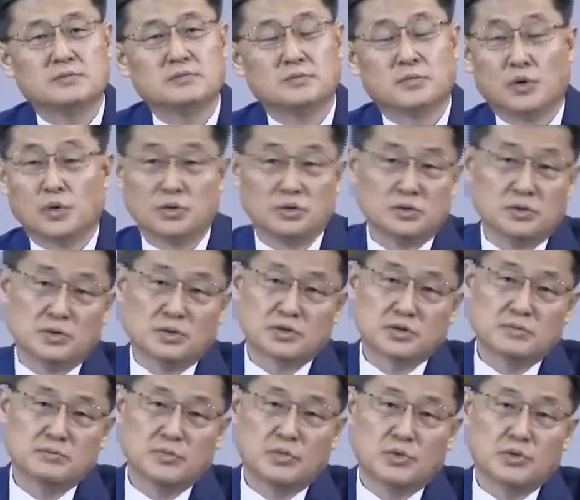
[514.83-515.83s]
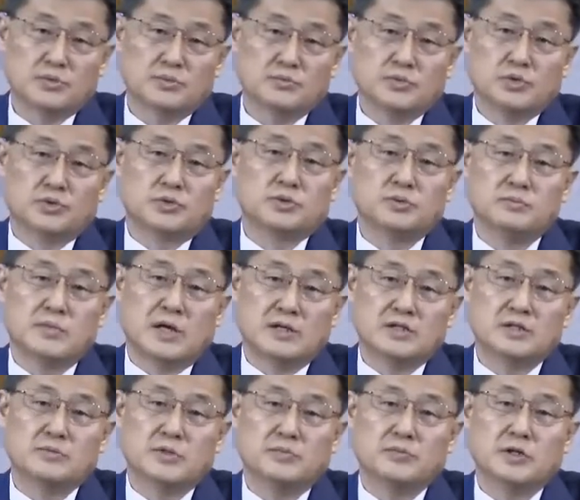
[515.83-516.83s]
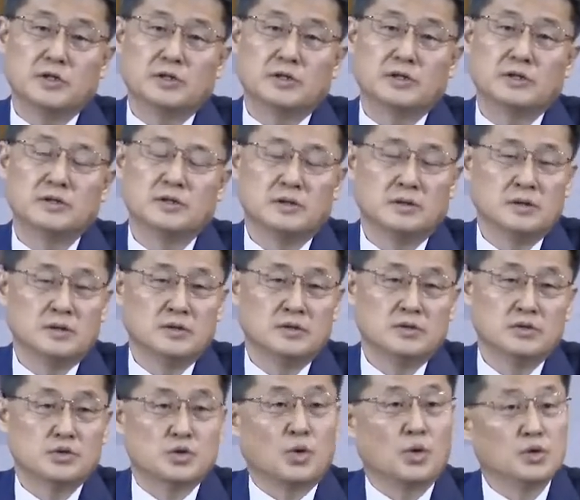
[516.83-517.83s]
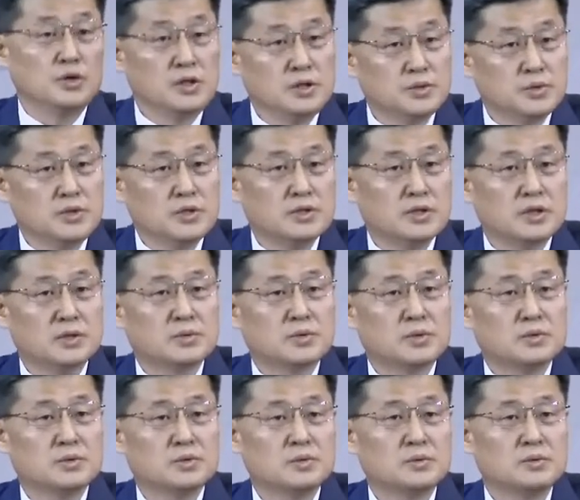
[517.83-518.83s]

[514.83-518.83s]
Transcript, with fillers: 모든 것은 뭐, 무슨 말씀입니까? 좋은 일도 있겠고,